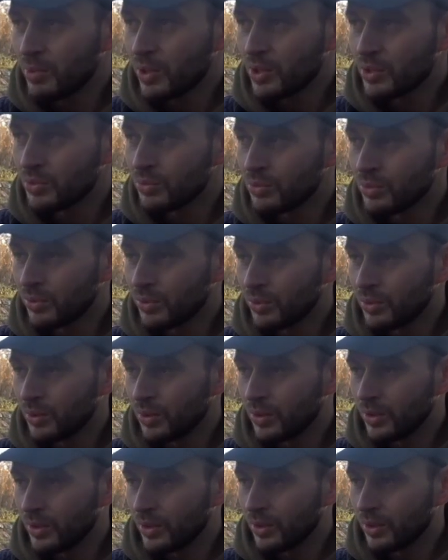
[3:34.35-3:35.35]
poisson
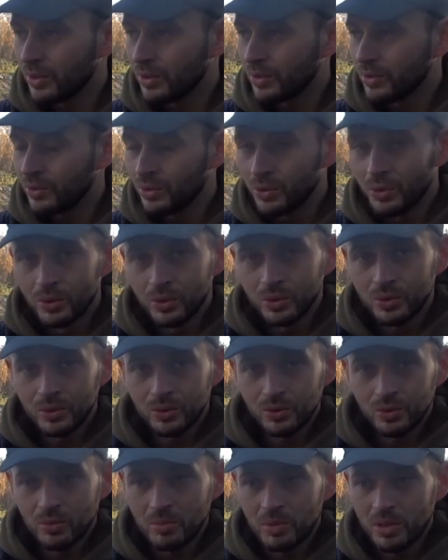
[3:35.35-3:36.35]

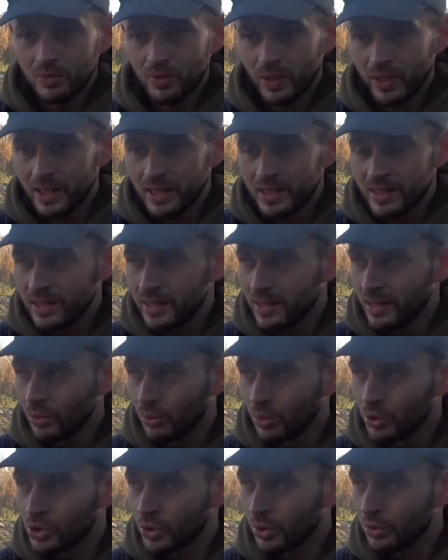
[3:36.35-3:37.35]
de 2020 ici,
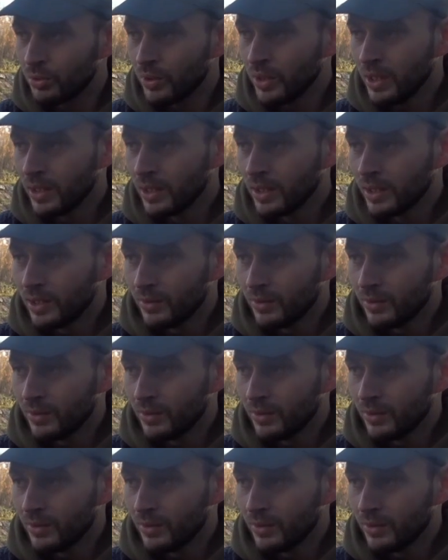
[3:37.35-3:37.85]
aujourd'hui.